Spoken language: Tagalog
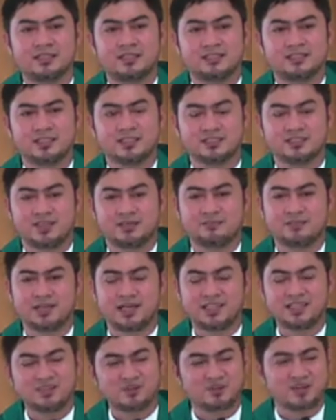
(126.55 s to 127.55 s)
sinasabi
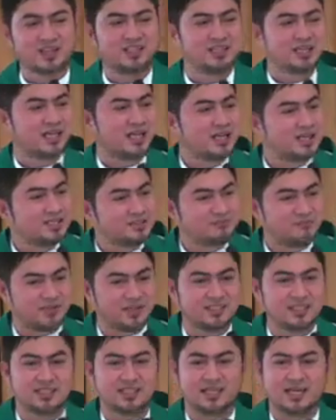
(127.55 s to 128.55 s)
natin, okay na yan,
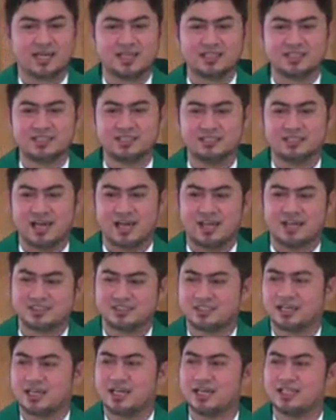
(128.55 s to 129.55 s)
pwede na yan, ayos
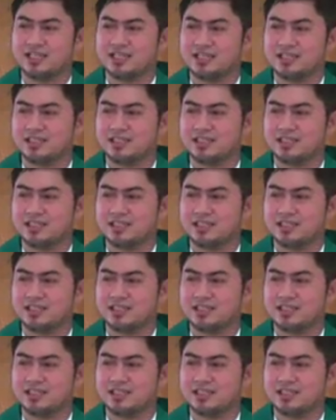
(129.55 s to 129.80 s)
na yan.